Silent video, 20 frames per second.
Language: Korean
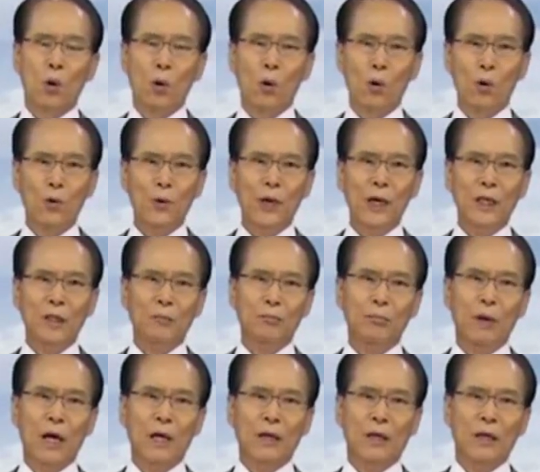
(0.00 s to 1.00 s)

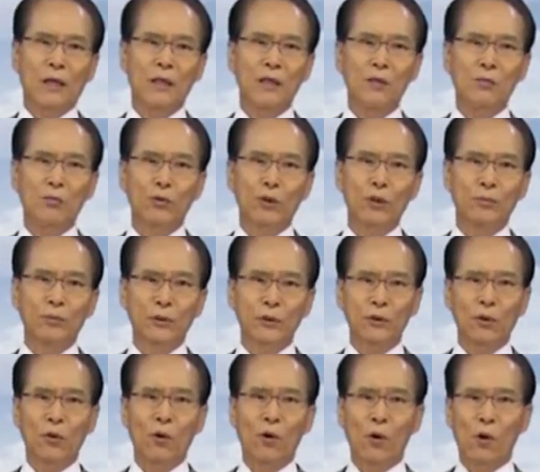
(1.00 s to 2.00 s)
온갖 박해를
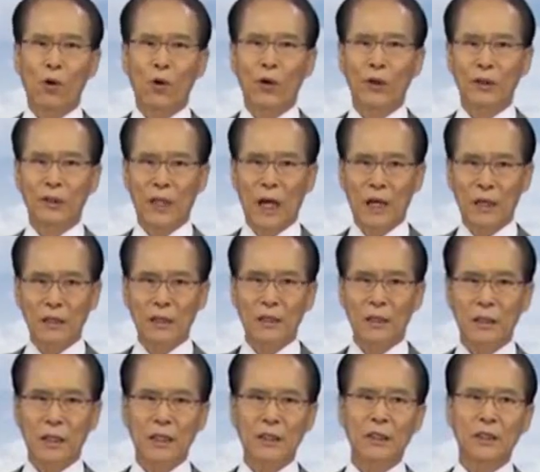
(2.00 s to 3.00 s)
무릅쓰고
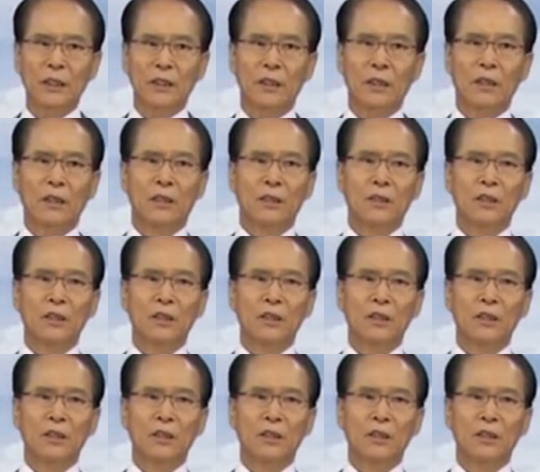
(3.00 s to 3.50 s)
땅끝까지